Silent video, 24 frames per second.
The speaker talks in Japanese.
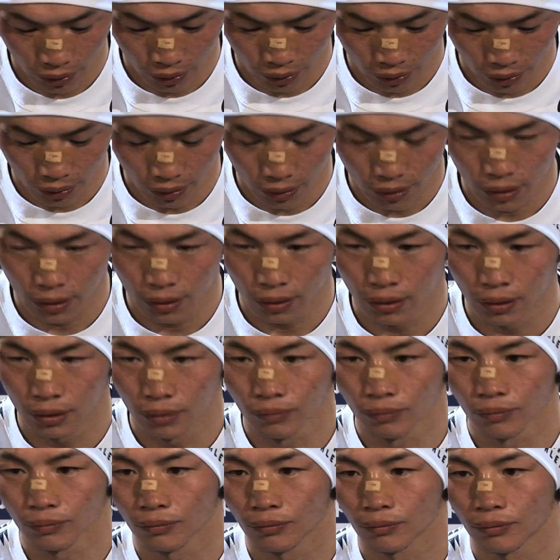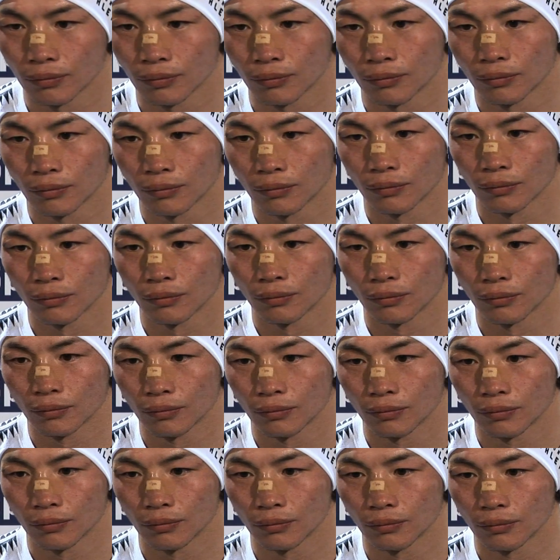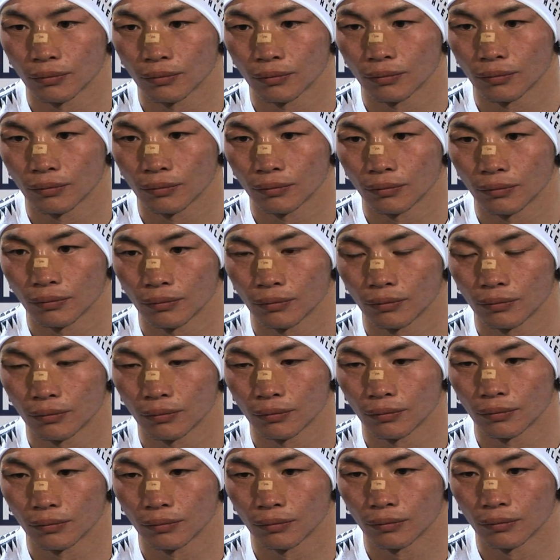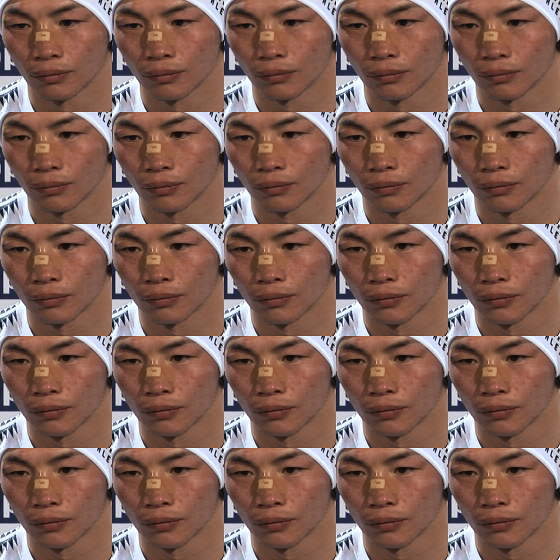途中であのジャーマンももらいましたけどもあれはダメージは